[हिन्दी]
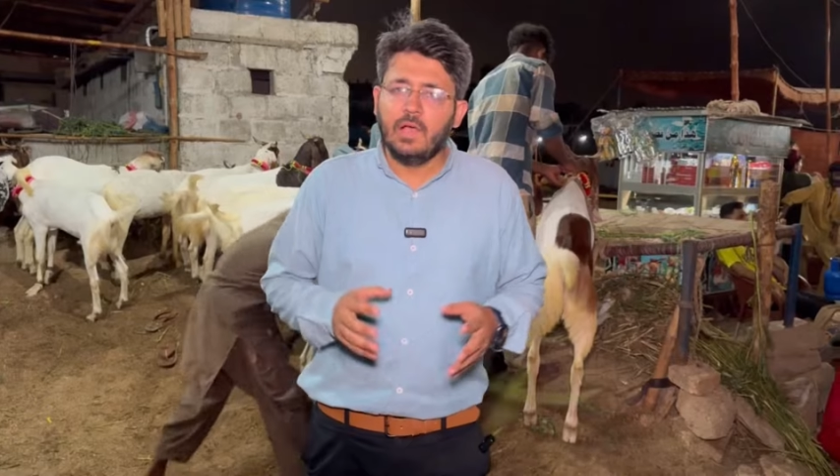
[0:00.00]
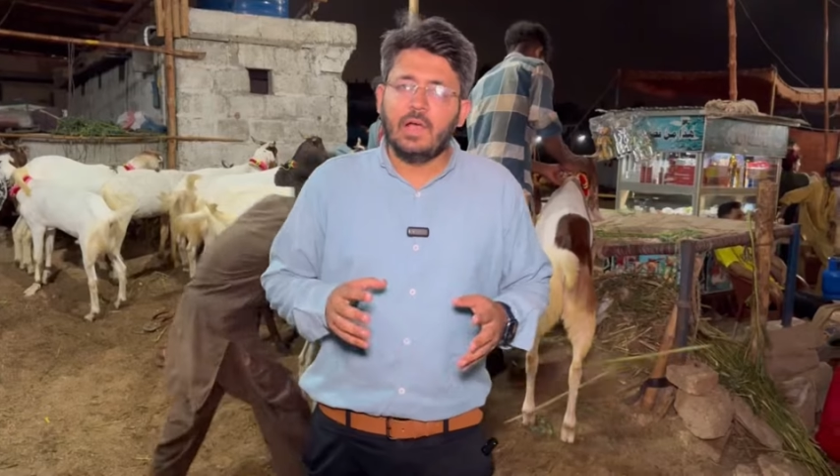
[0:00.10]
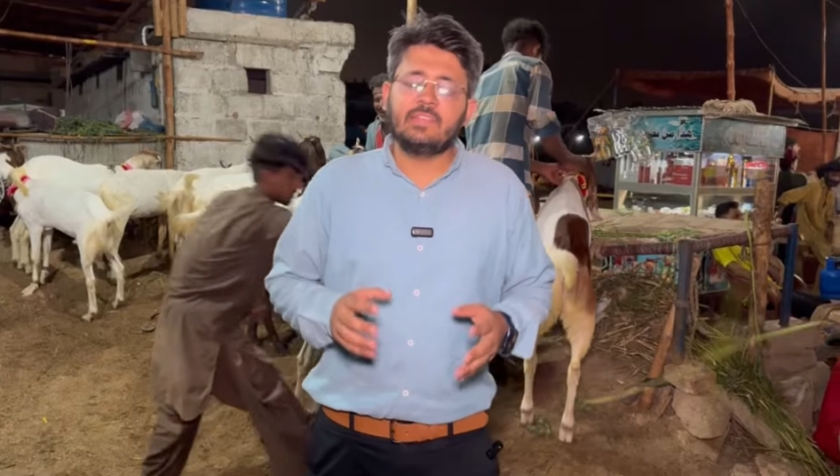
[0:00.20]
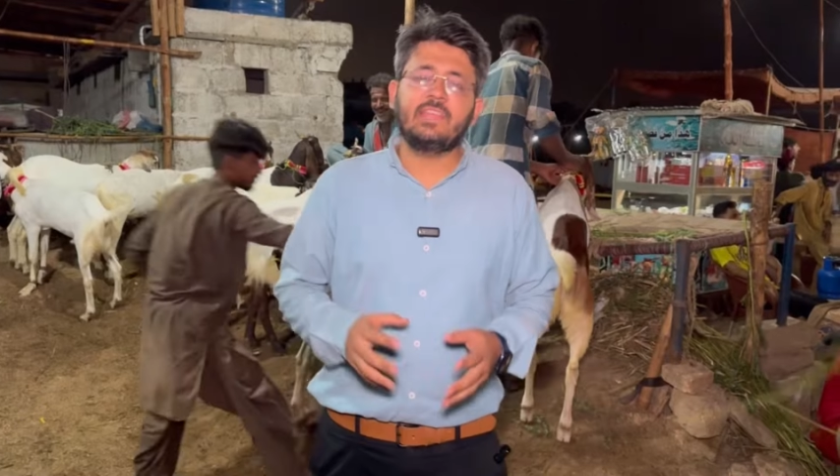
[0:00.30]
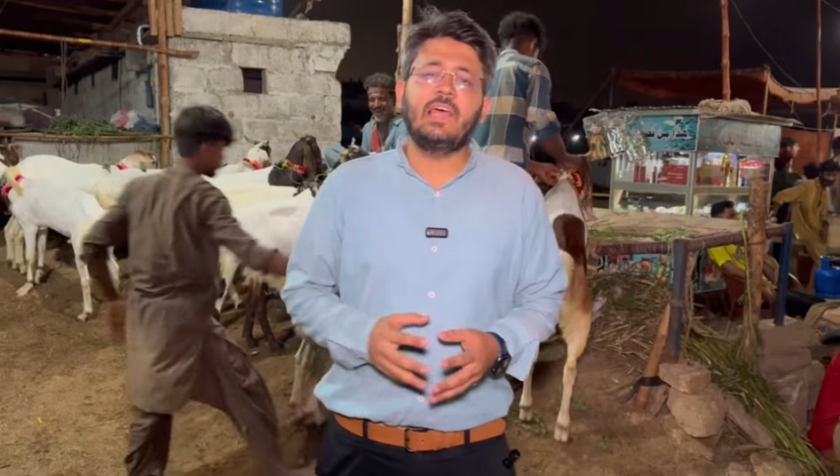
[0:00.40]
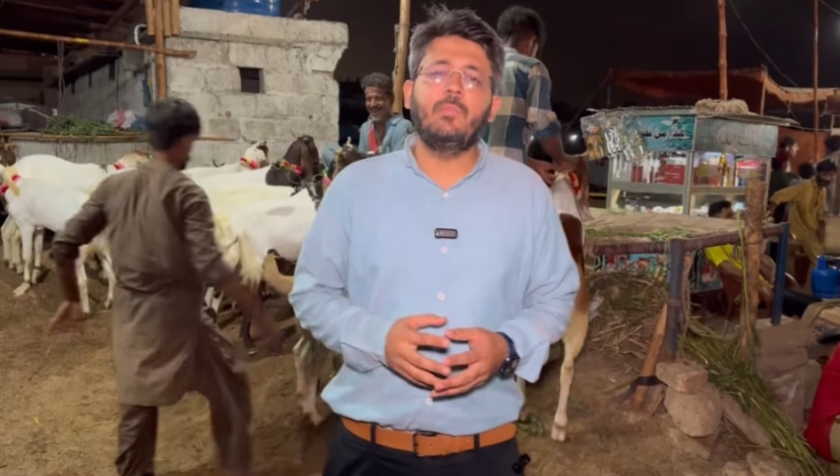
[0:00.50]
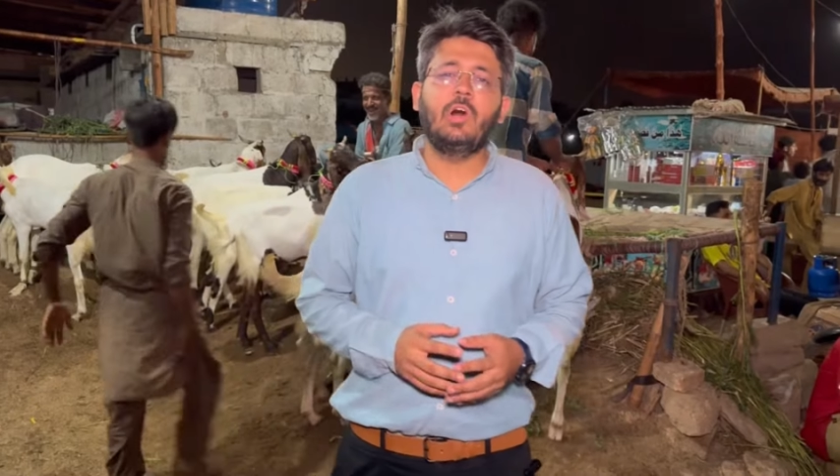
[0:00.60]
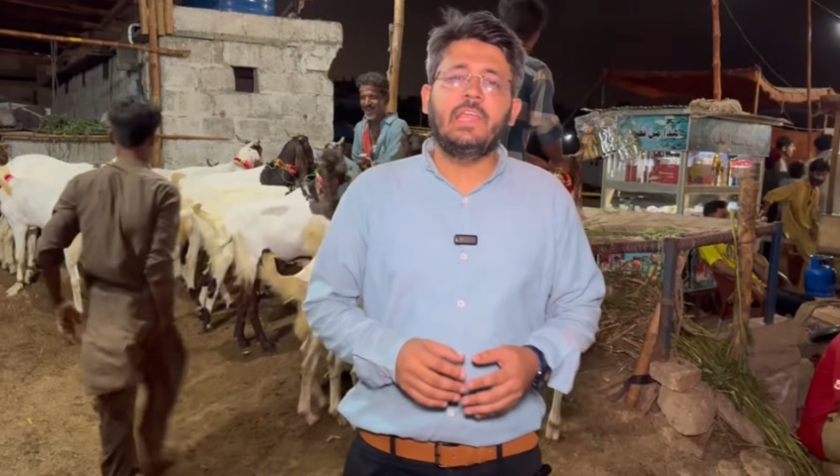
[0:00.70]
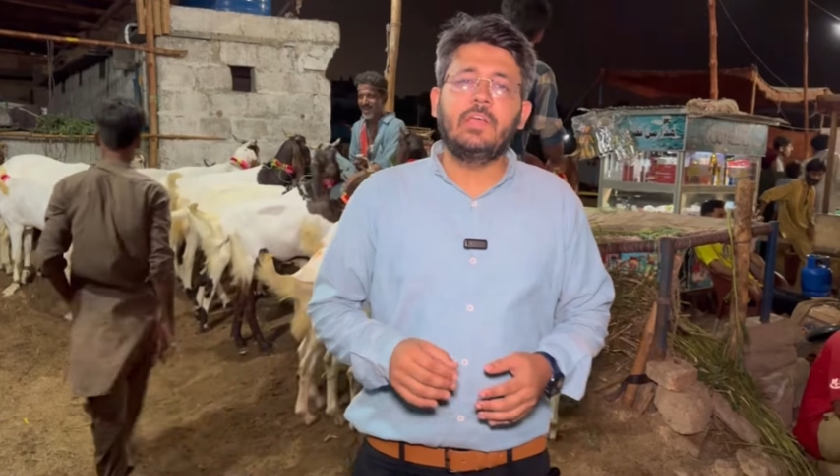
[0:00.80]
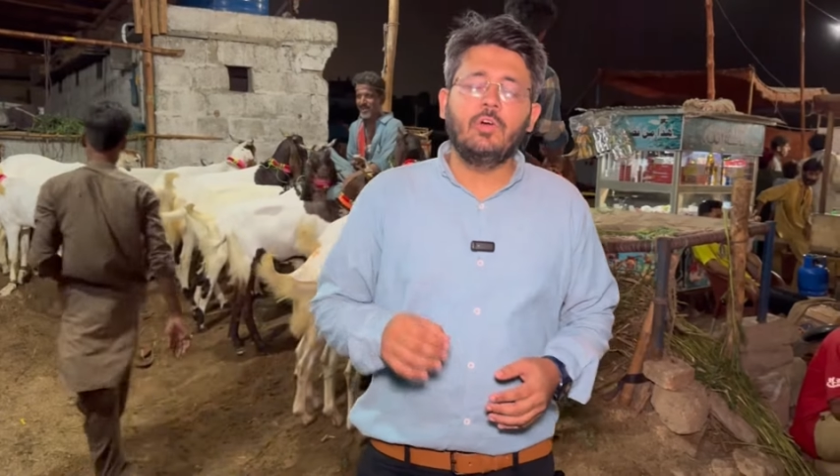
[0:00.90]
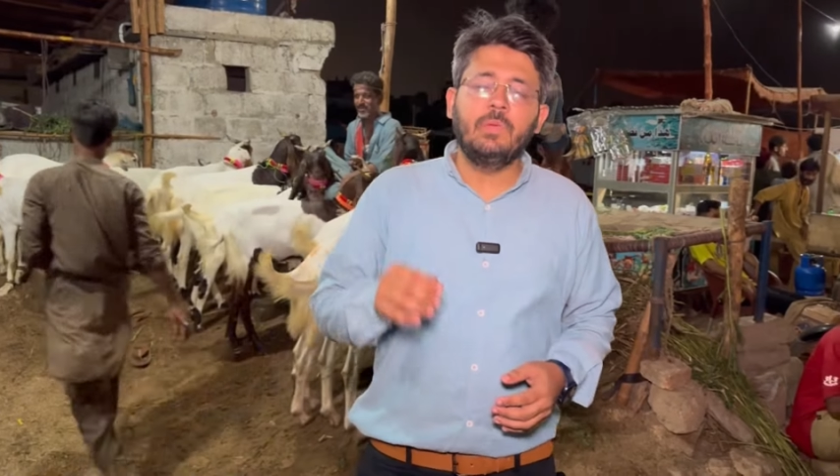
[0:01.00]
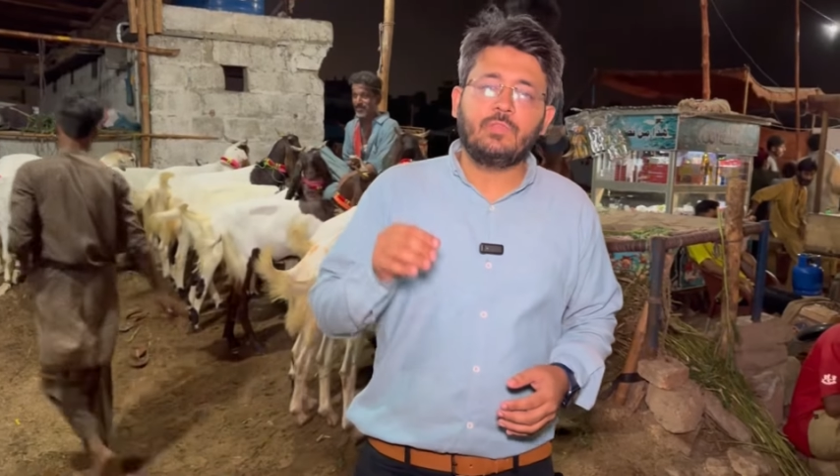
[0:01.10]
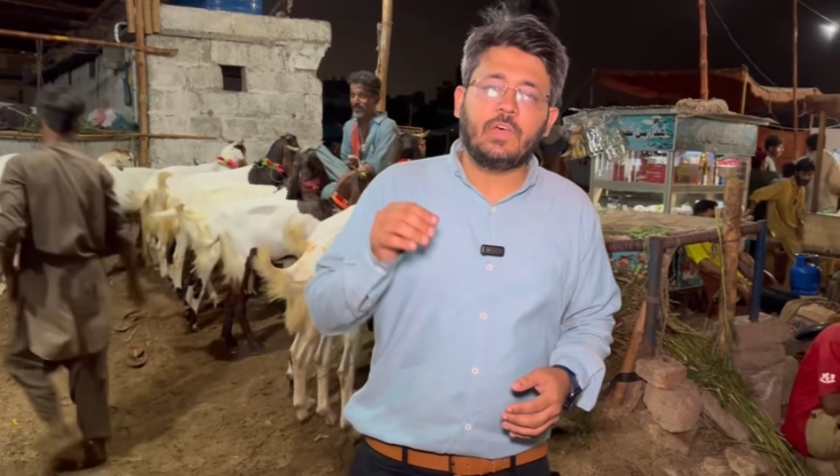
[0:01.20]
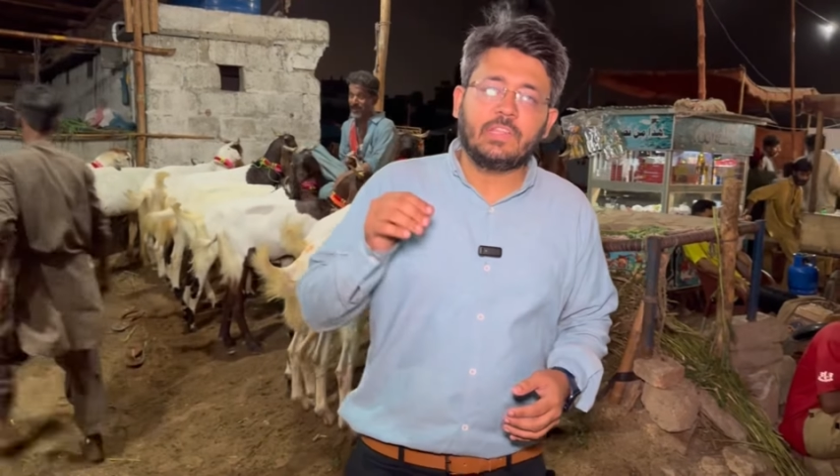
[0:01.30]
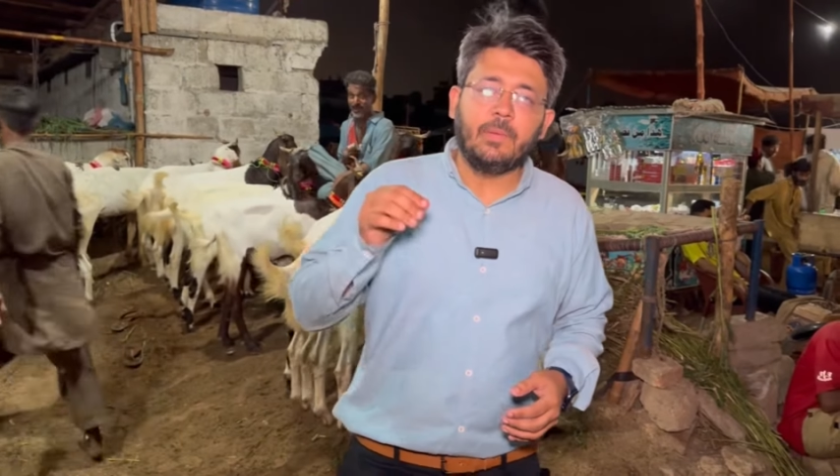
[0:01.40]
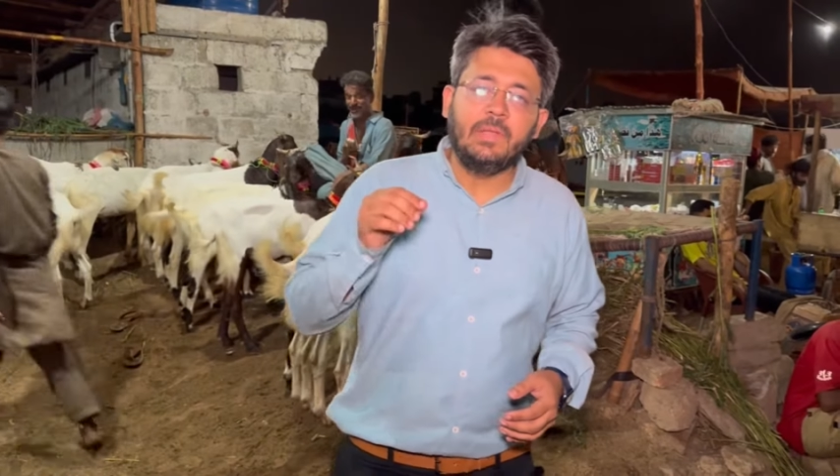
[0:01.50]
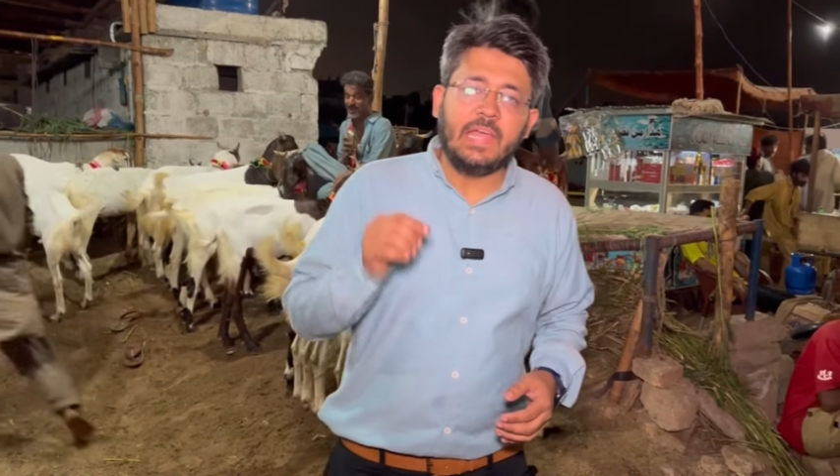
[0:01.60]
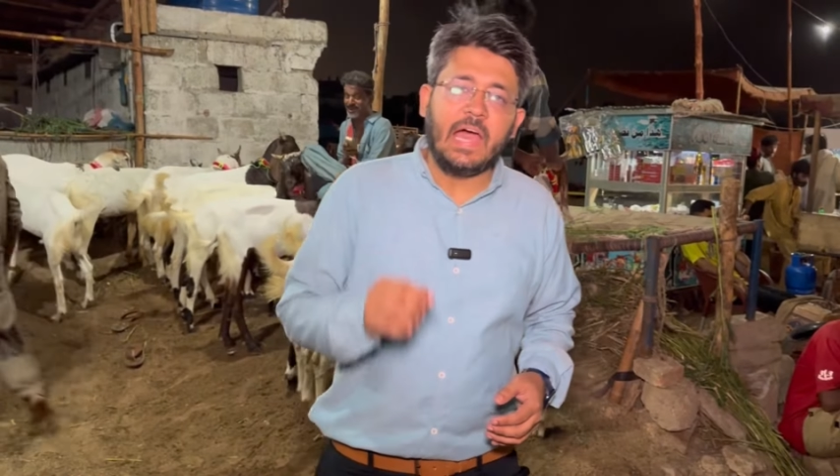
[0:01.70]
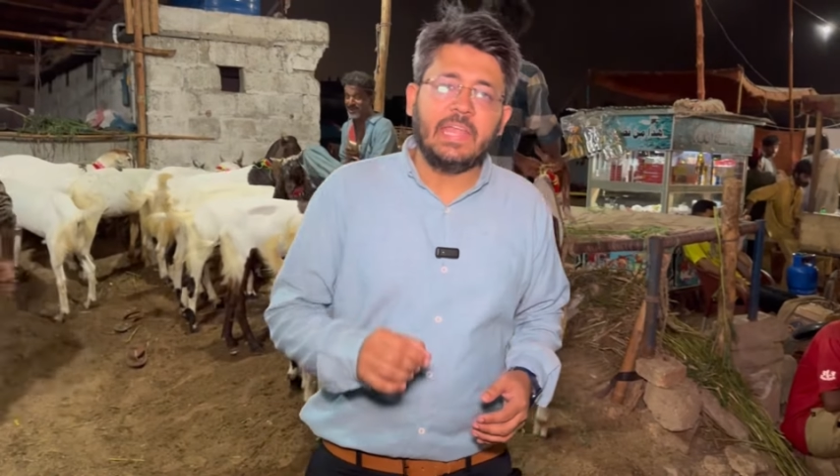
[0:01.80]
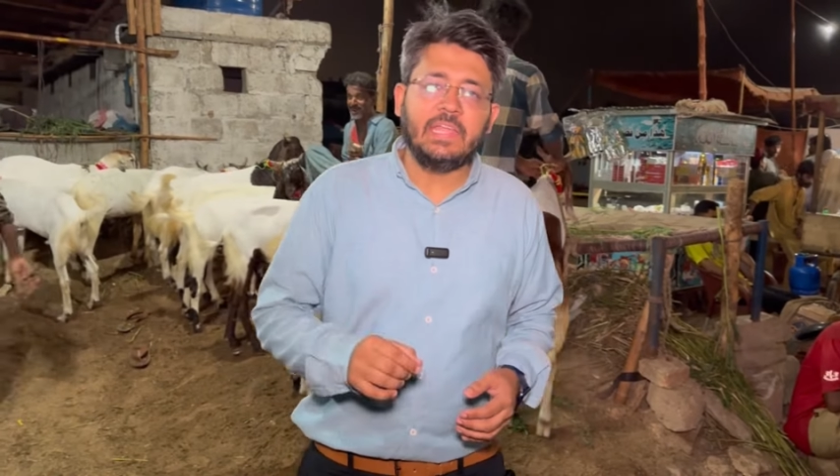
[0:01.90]
असलम इस वक्त हम
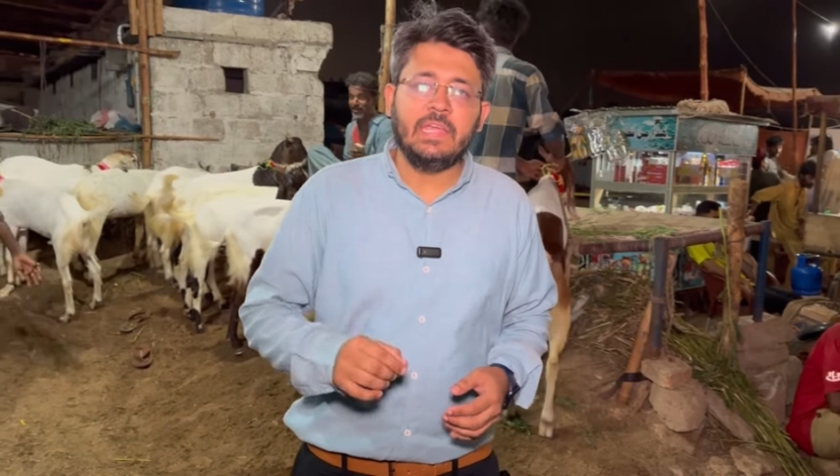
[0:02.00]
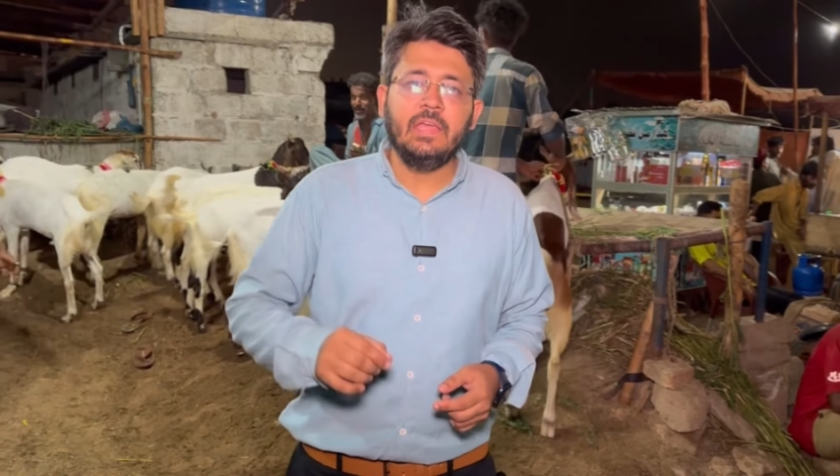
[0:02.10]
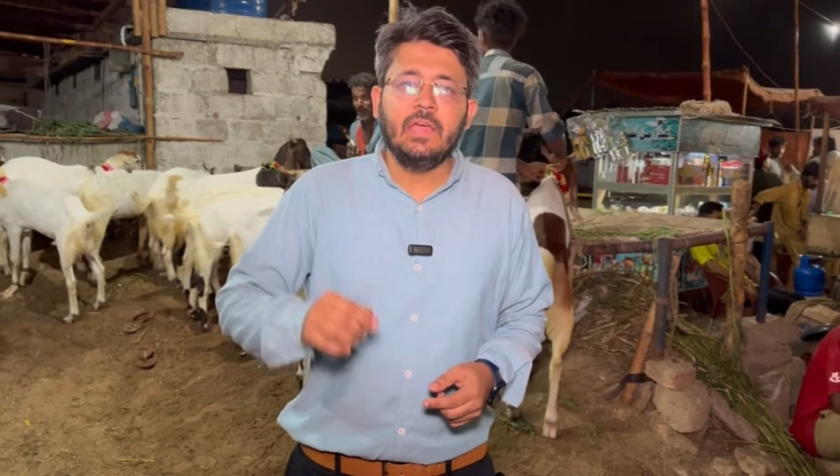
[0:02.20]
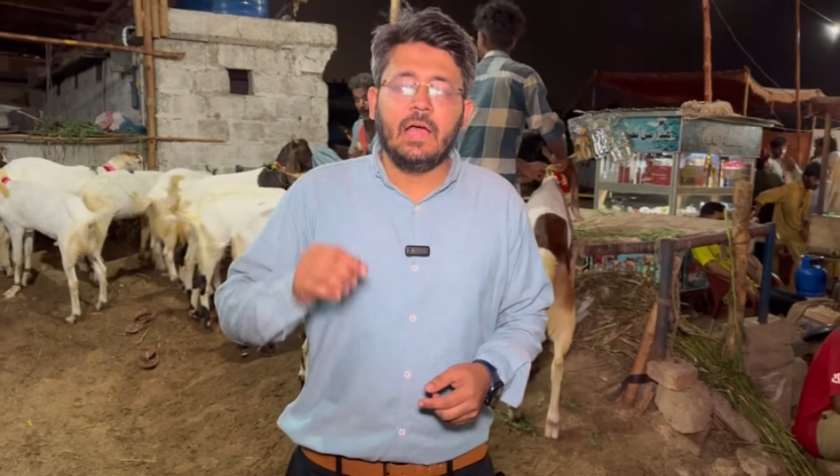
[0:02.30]
लियारी